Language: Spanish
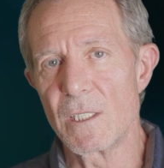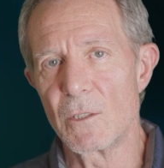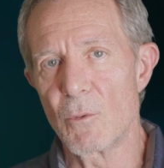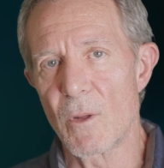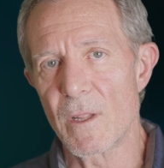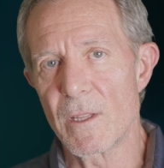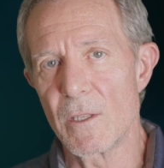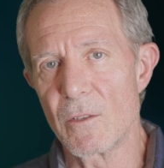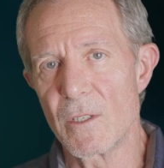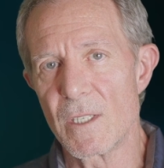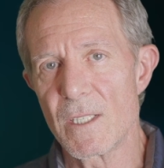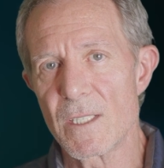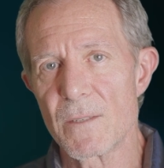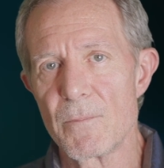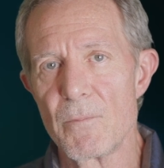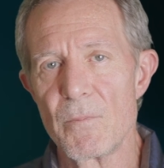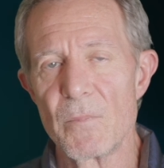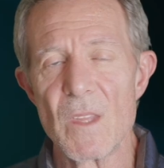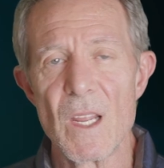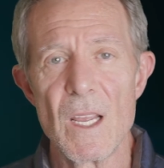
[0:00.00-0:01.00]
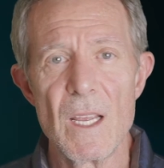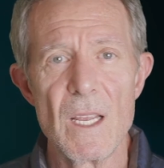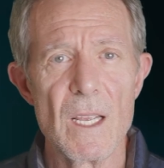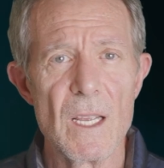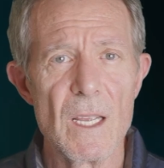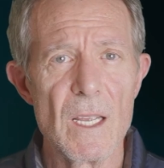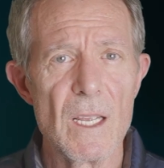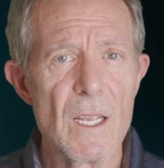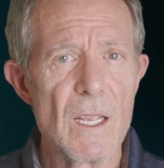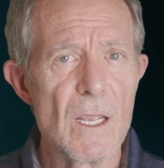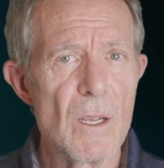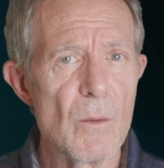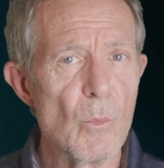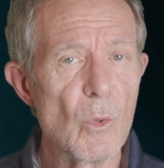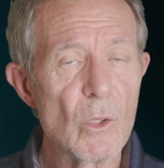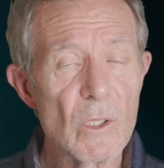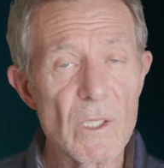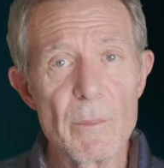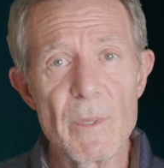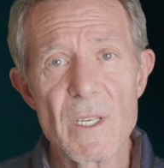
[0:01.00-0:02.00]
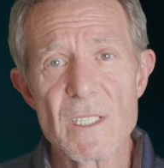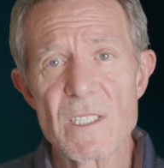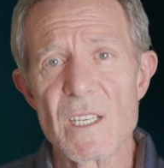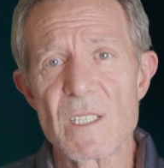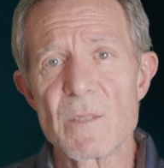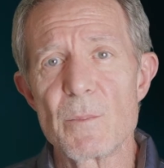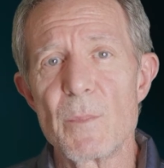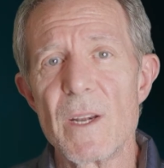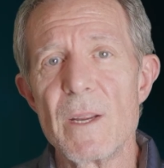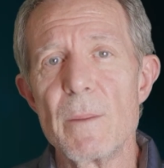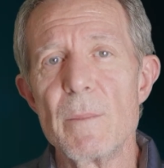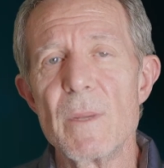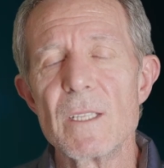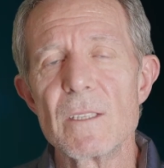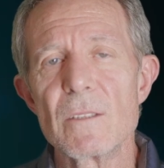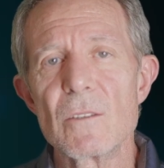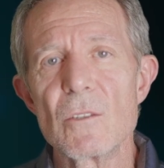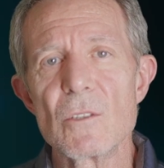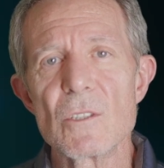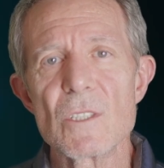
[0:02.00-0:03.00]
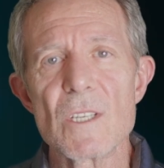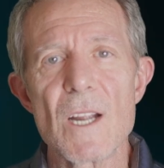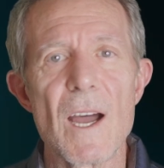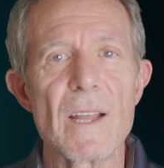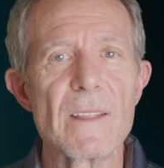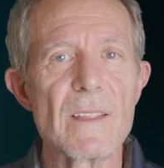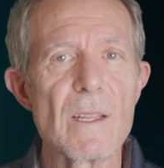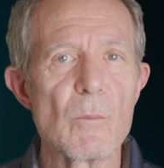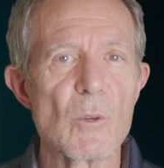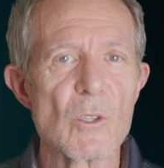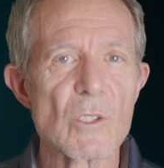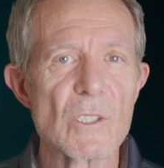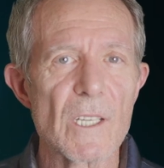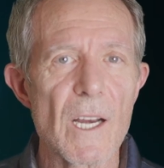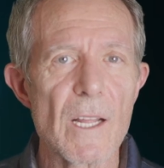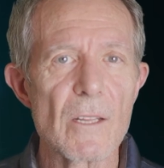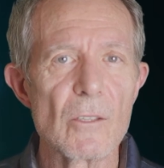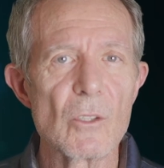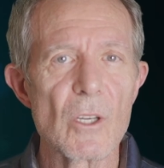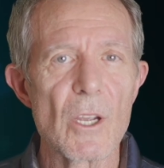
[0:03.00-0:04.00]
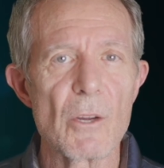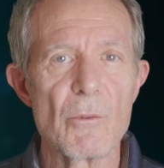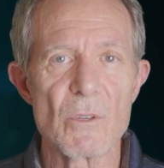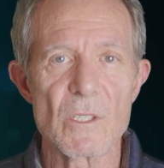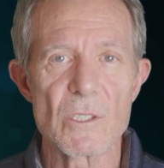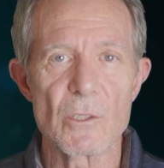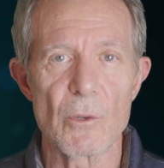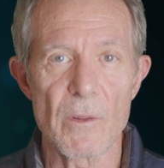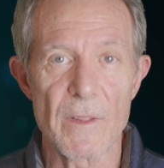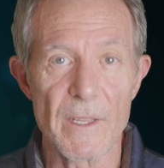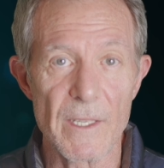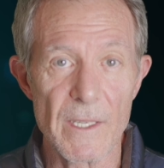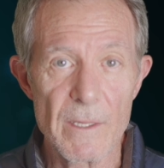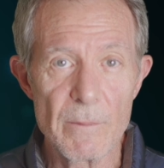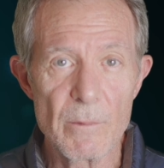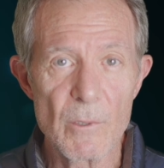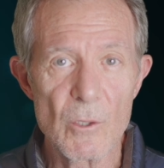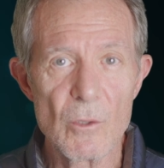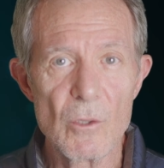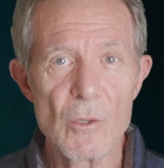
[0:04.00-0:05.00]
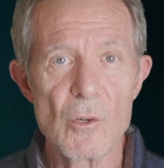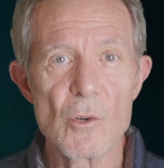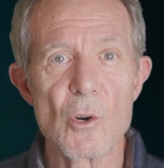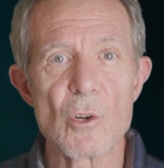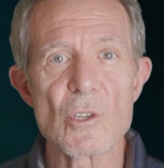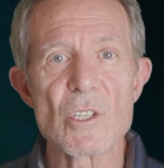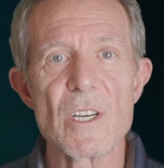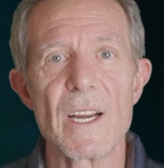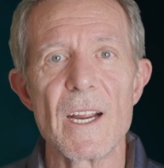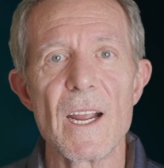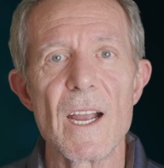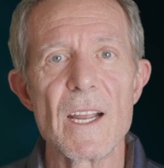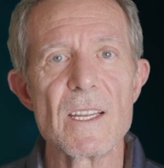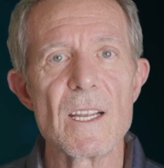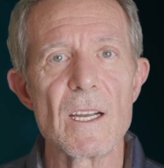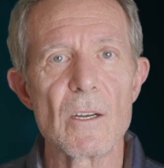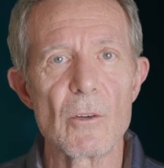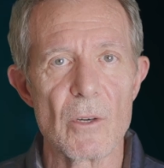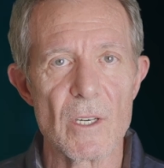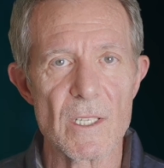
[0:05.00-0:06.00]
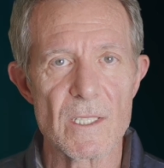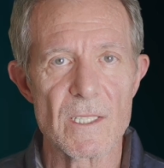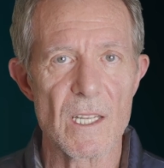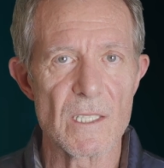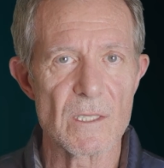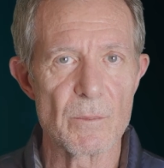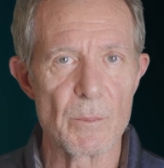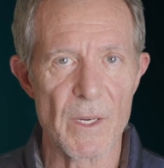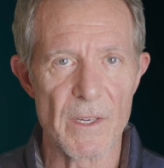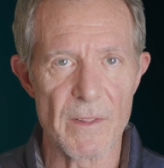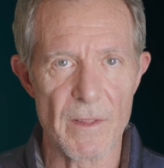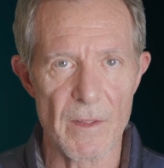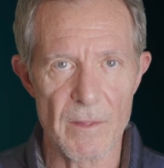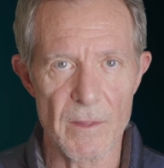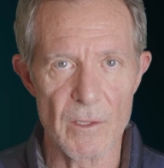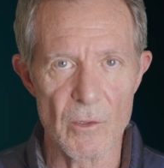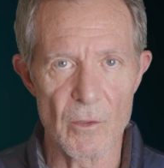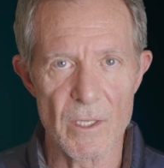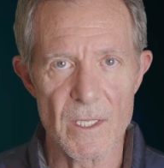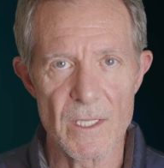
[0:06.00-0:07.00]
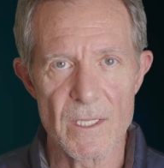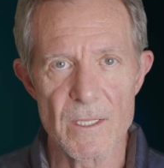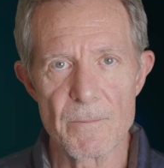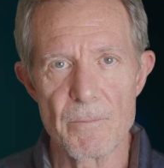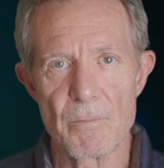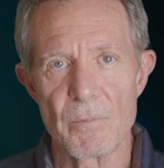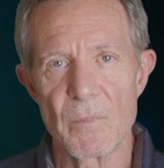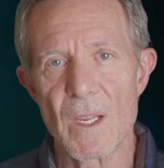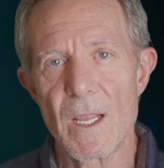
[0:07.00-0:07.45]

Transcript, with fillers: situaciones. Múltiples experimentos han demostrado que nuestro cerebro nos engaña con estas percepciones.